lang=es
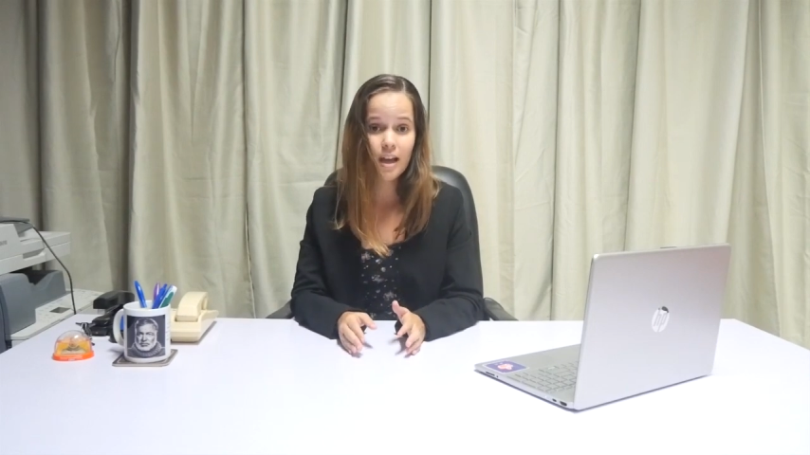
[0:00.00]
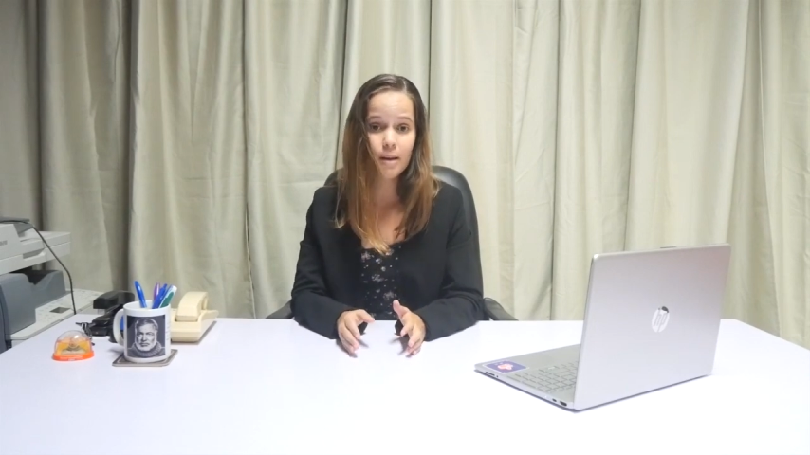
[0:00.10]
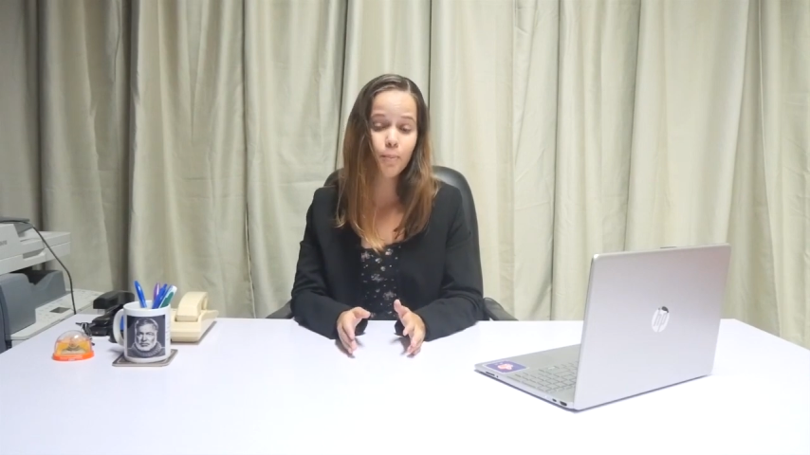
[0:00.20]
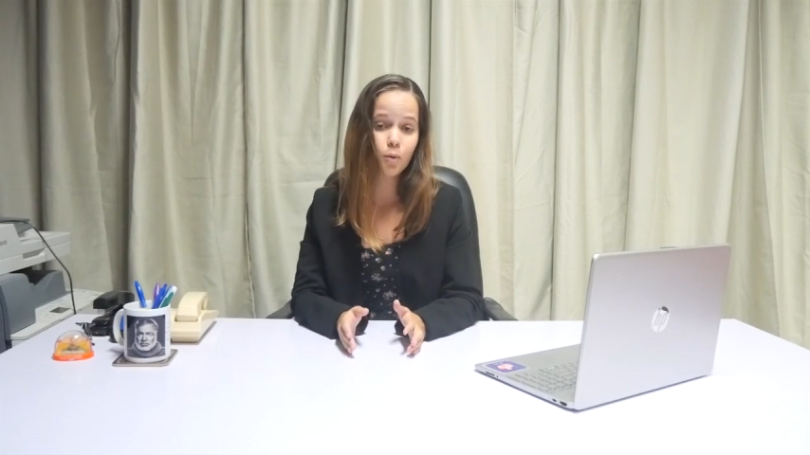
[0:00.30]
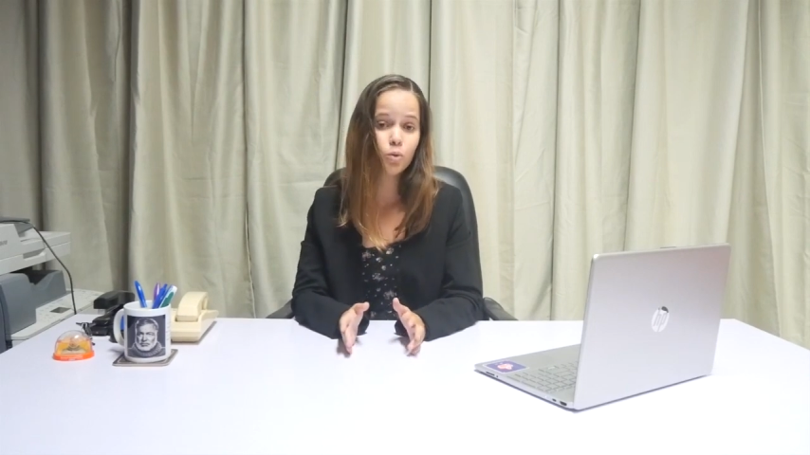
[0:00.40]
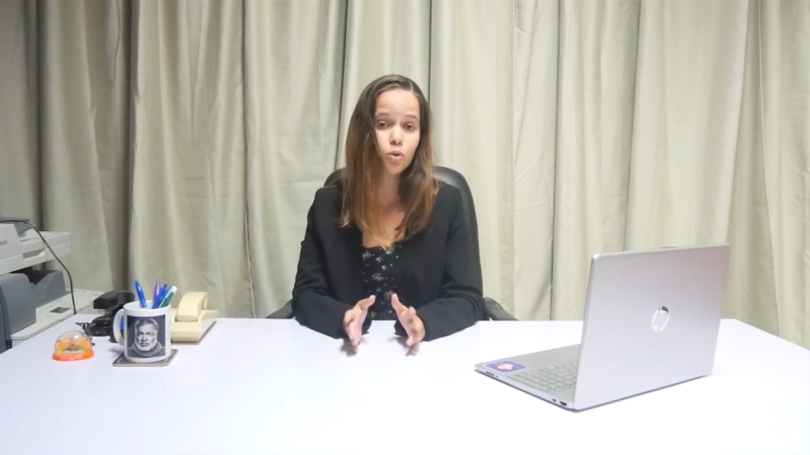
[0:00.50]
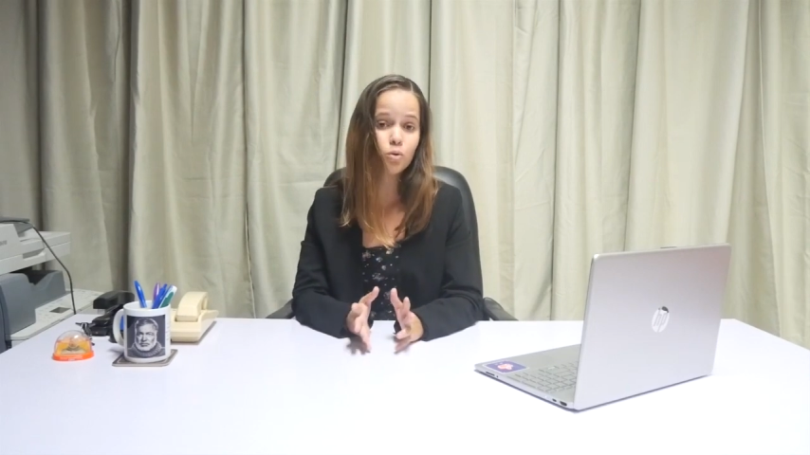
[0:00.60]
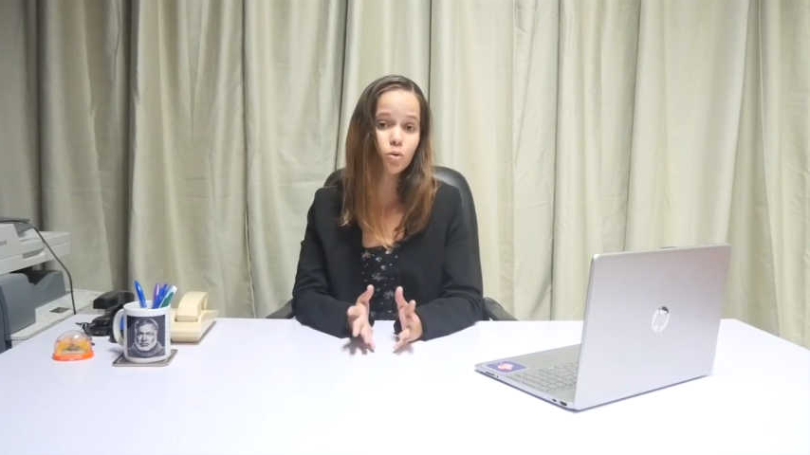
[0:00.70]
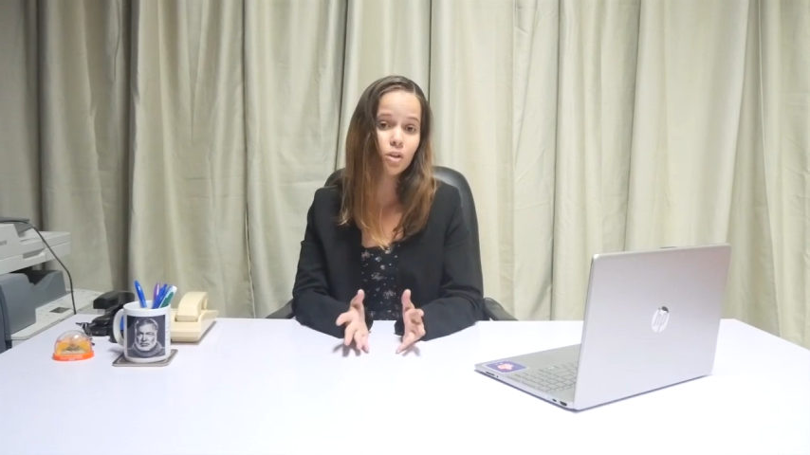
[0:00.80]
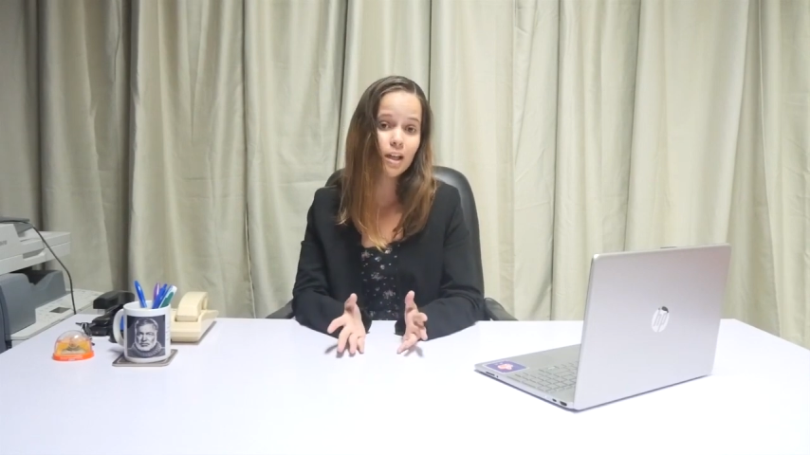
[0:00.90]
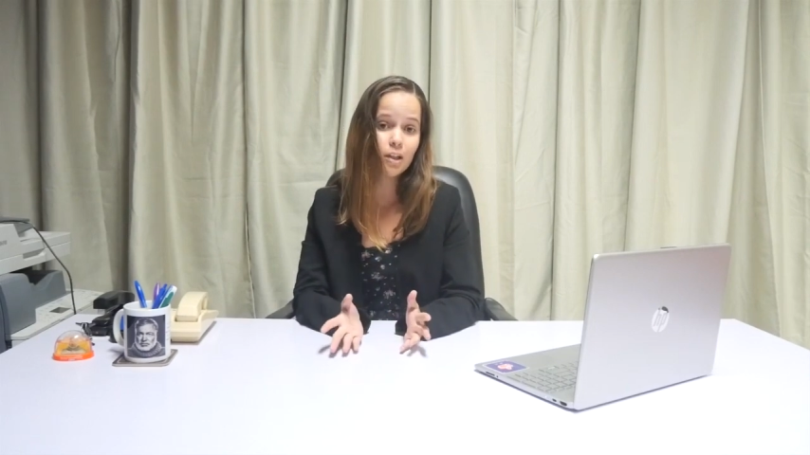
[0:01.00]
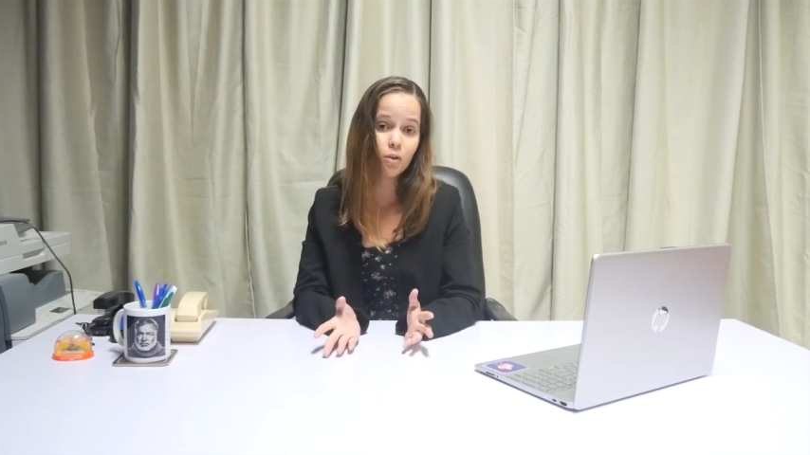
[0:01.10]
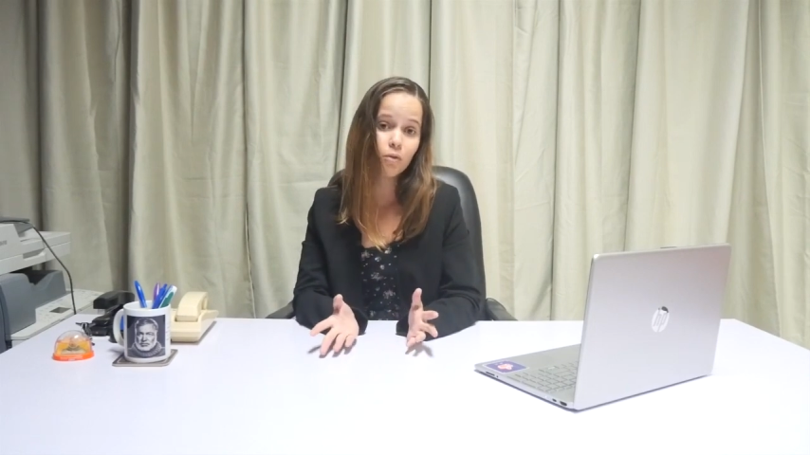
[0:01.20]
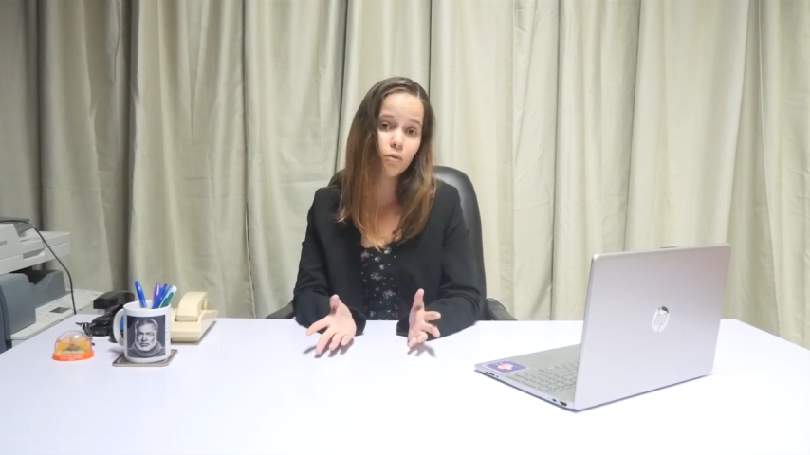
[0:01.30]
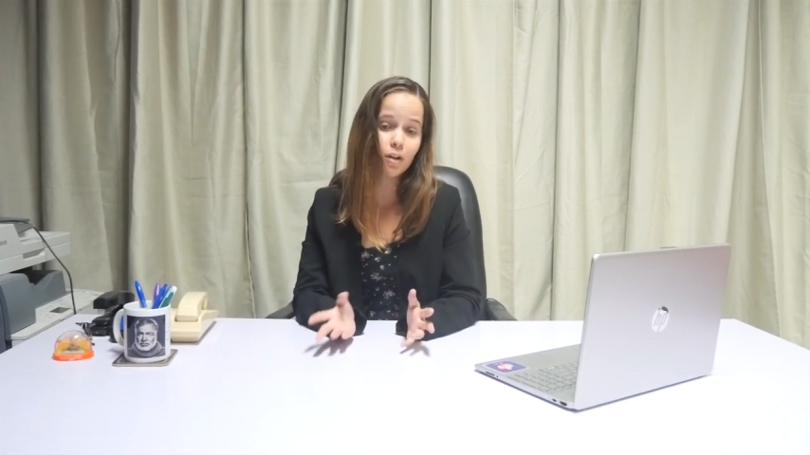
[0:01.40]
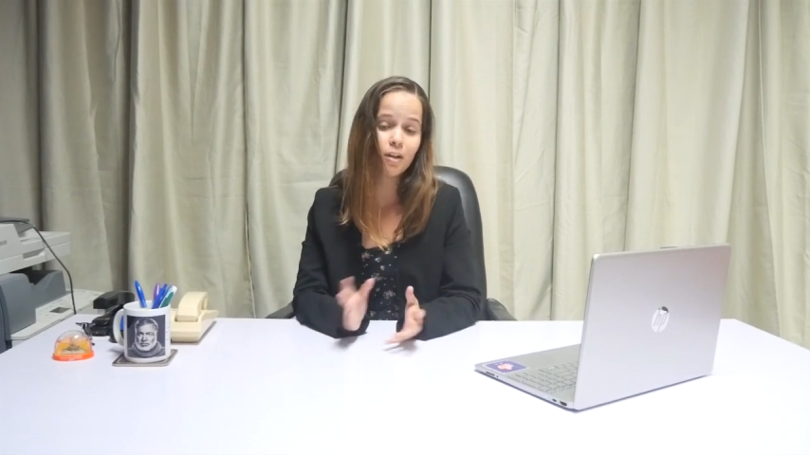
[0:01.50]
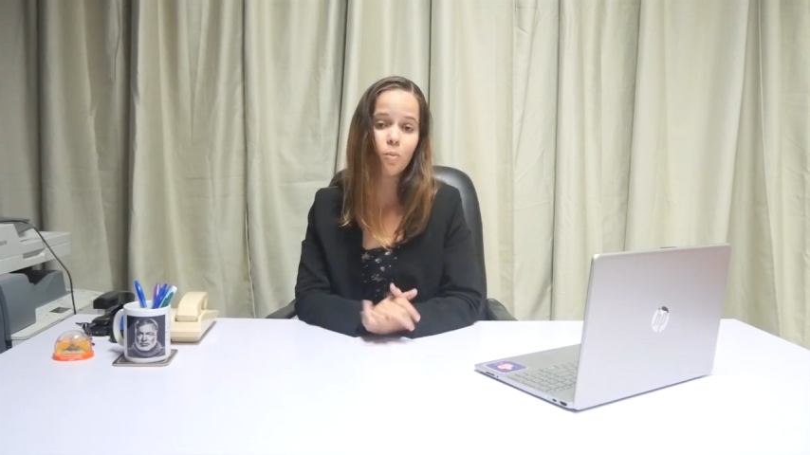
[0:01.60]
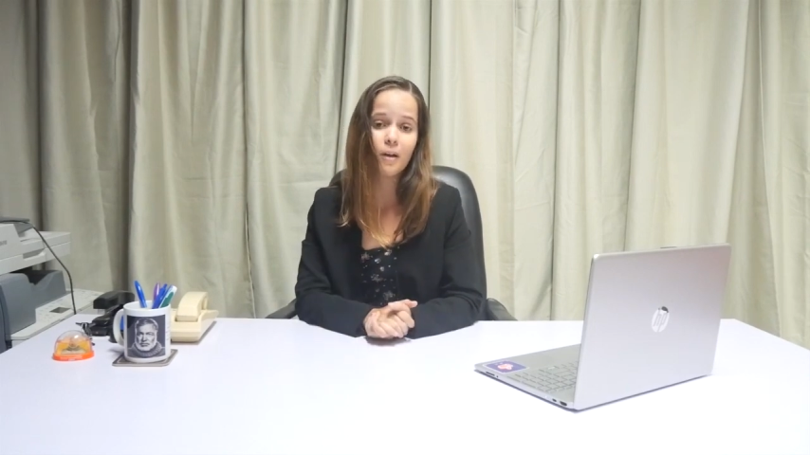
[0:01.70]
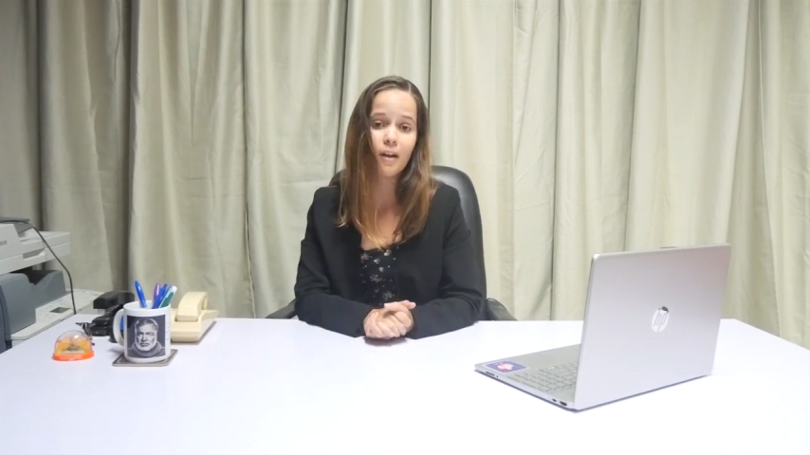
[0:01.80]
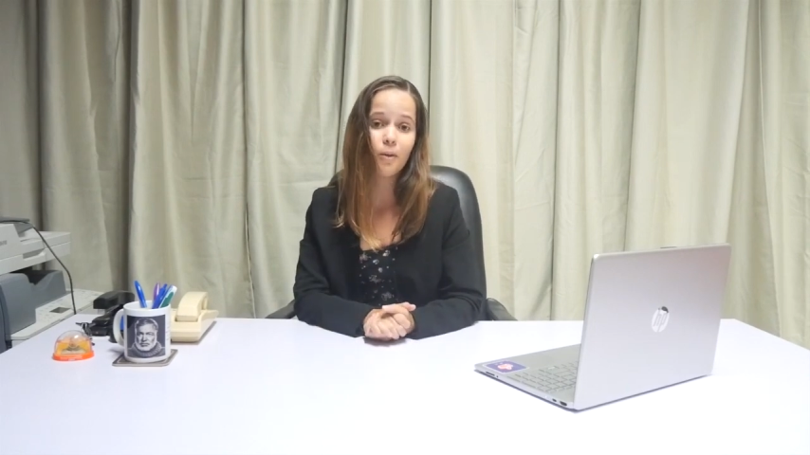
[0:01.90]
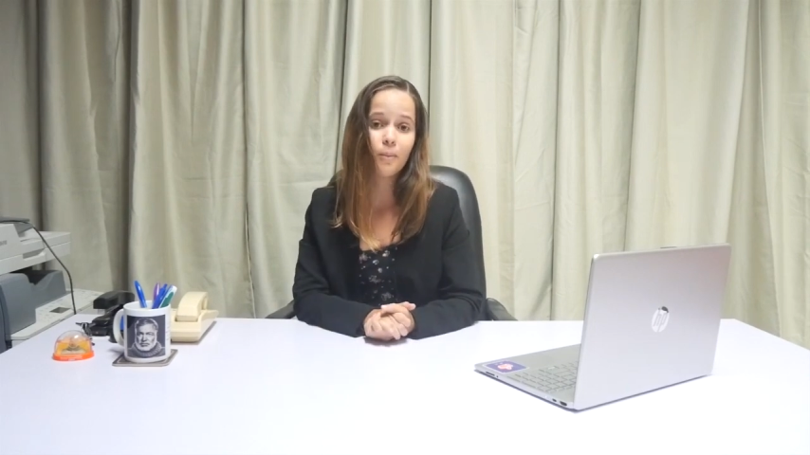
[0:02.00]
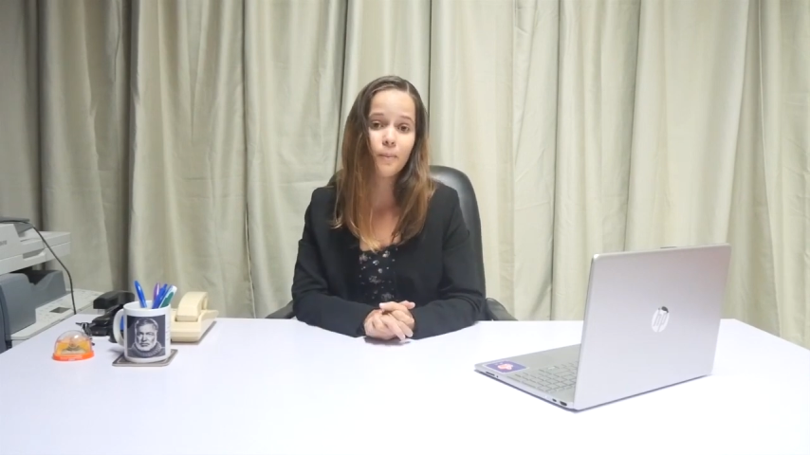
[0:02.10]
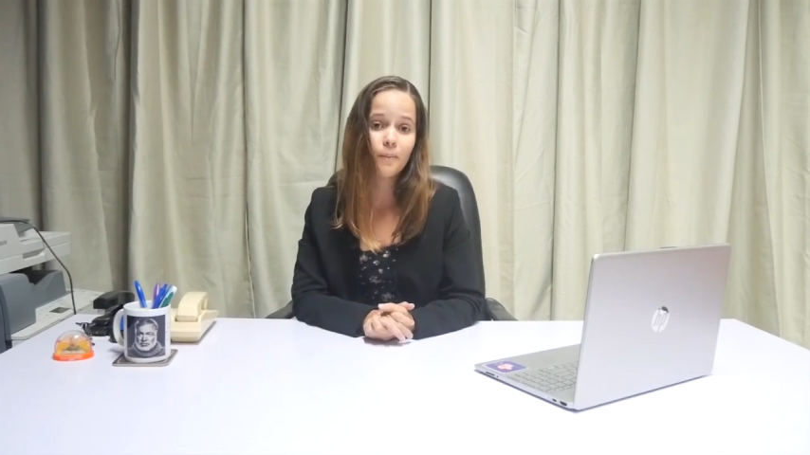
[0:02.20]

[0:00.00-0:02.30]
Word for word: el producto sustraído fue recuperado.